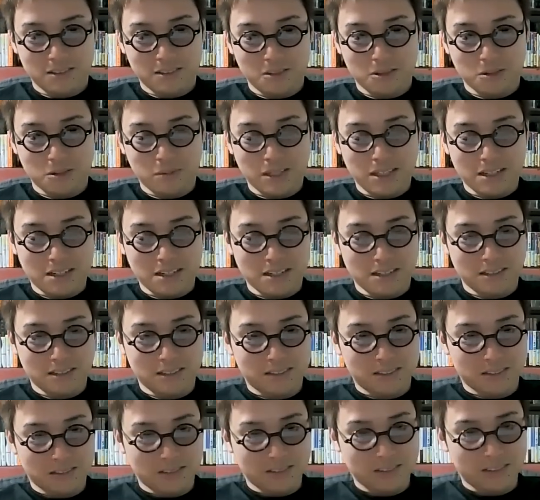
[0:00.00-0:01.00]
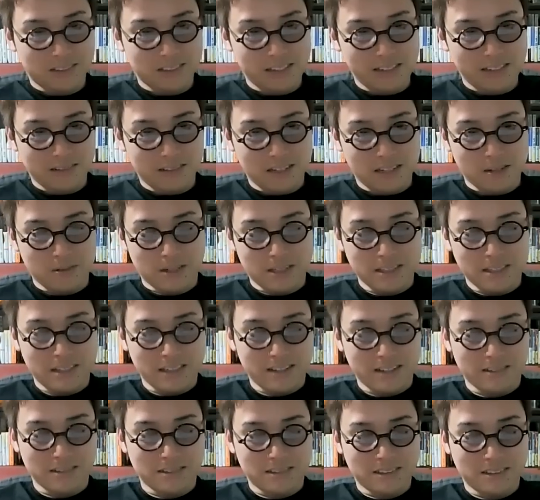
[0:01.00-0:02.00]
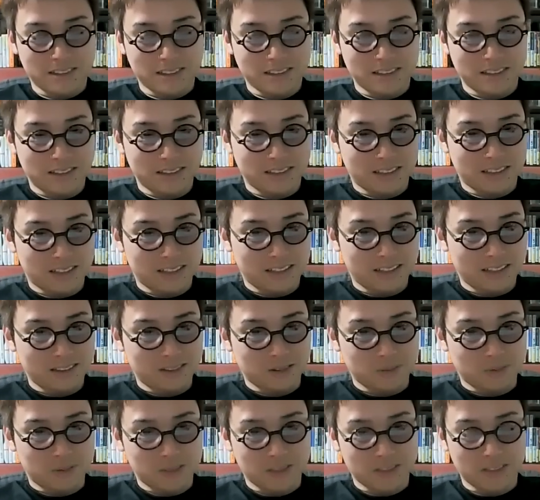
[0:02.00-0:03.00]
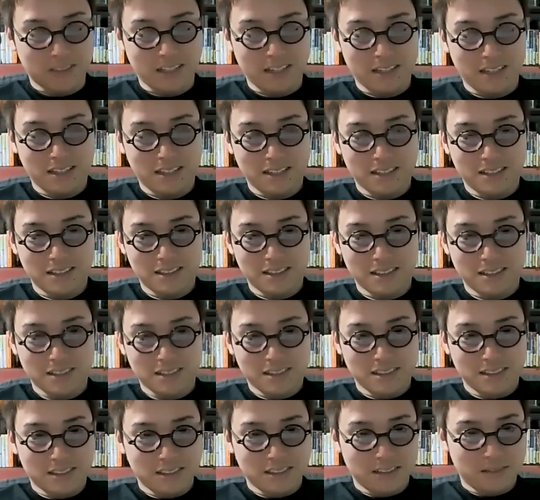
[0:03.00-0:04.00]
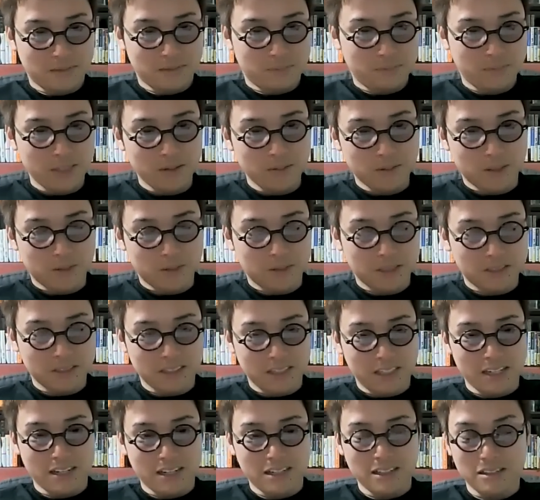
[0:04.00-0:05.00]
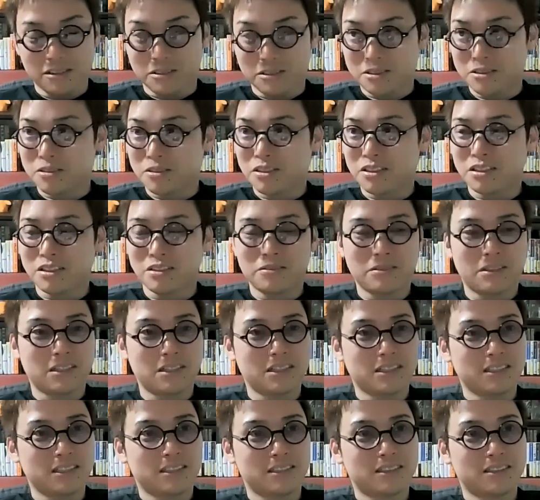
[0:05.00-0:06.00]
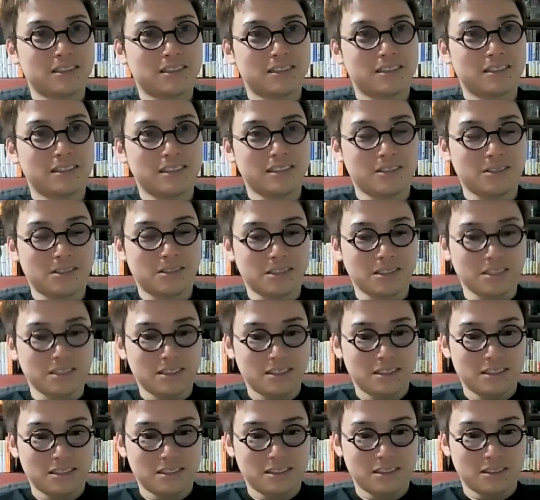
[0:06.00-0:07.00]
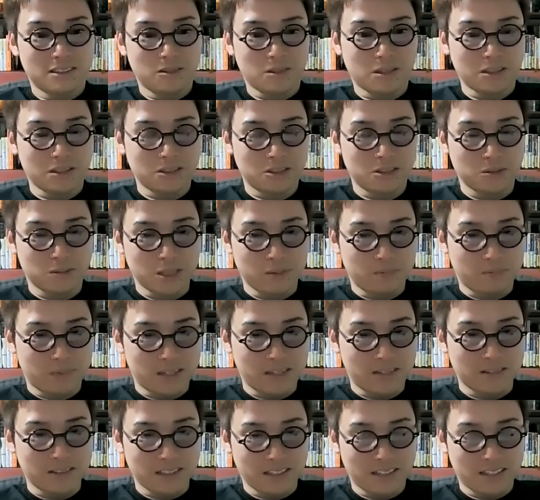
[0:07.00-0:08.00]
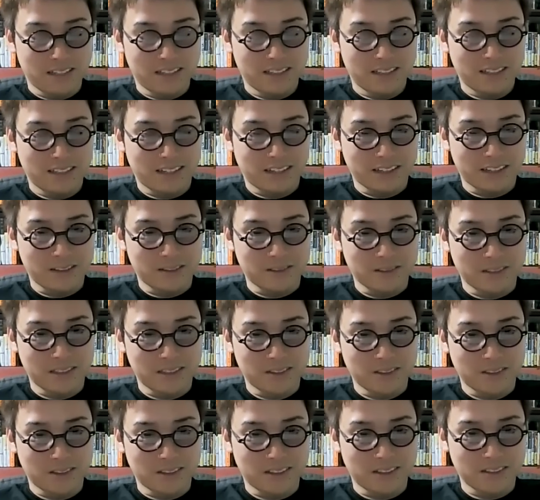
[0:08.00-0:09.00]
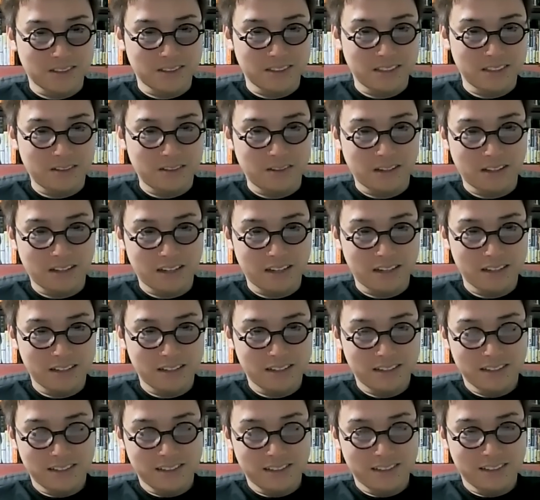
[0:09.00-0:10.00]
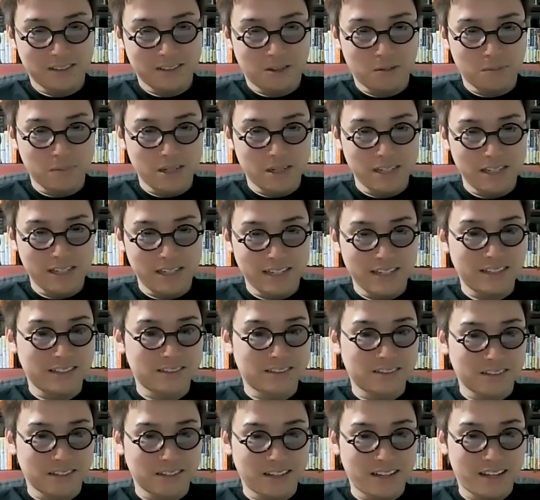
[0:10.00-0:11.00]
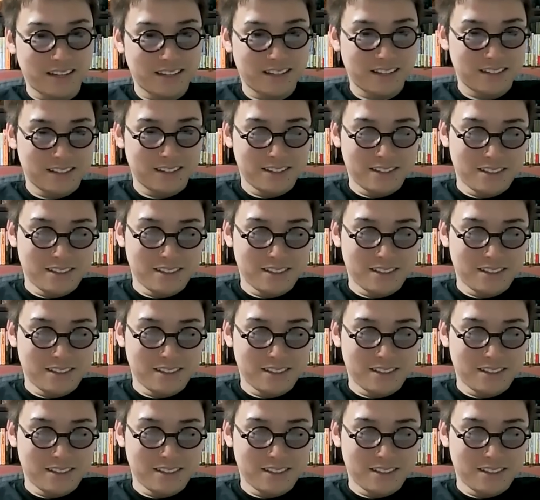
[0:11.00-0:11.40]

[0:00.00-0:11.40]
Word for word: ちょっとまたその次ぐらいは行けるかなと思うので、まあでも僕行けないけど、ひとりさんはいるし、他の人もいっぱいいるんでね、なんかいろんな人と楽しんでください。ほんまは行きたいんですけどね。